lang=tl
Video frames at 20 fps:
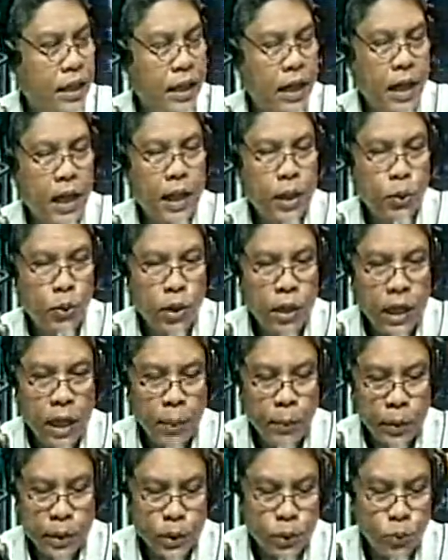Ito ang
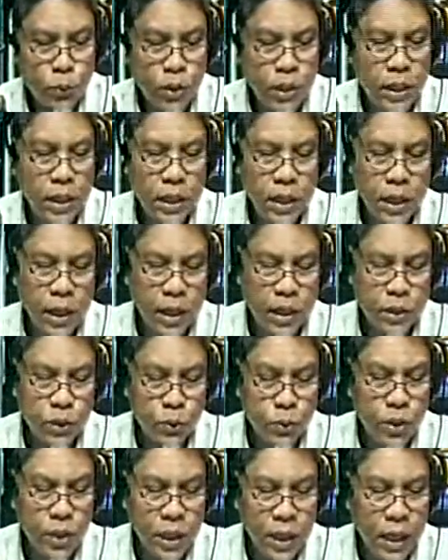dapat sundin, uh,
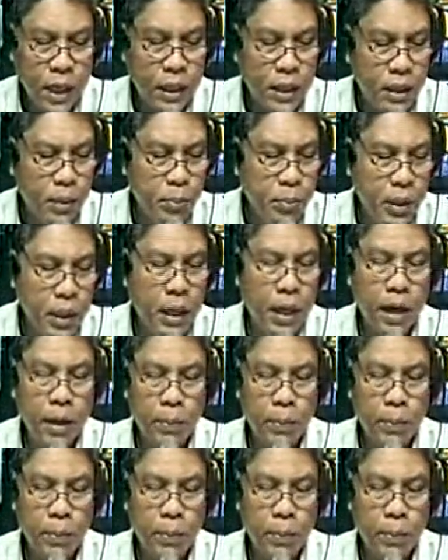sundin natin bilang